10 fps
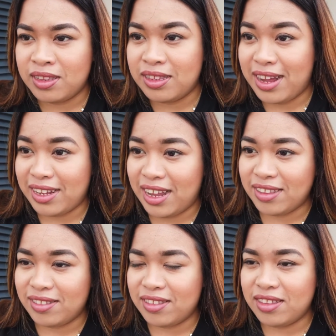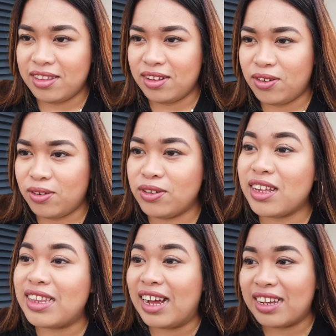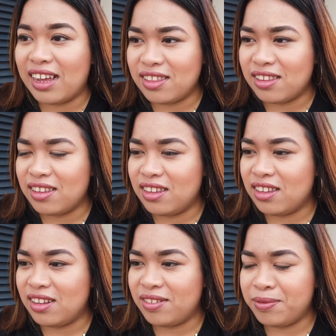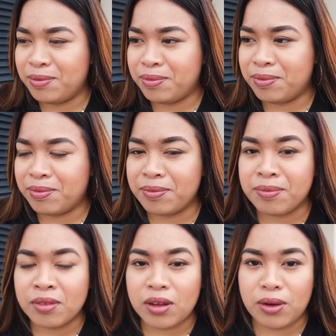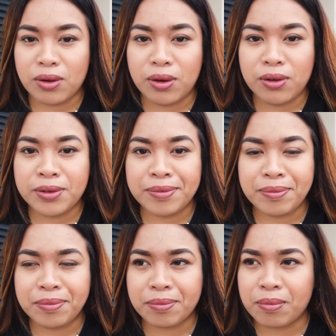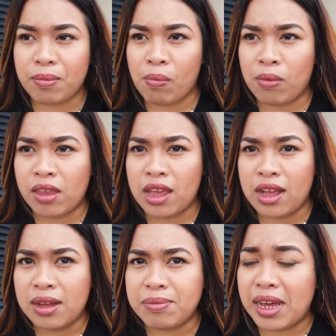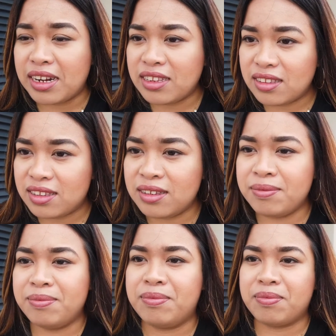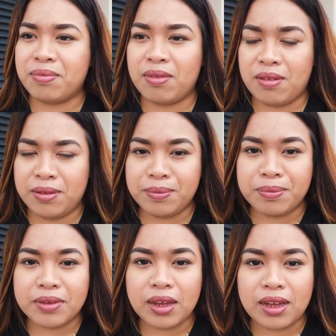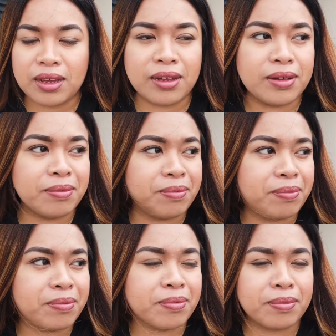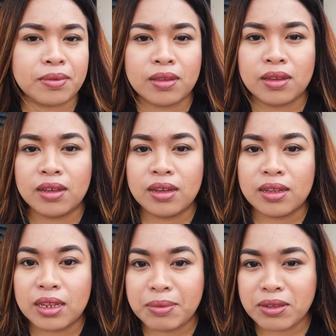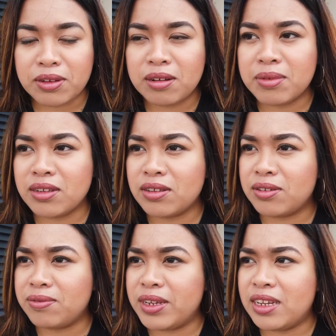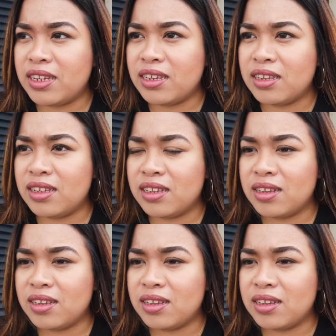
Dagat. Swim? Oo, sa dagat. To swim? Oo. Biarritz? Mm. Um, Surfing? Namiss ko na mag-surfing,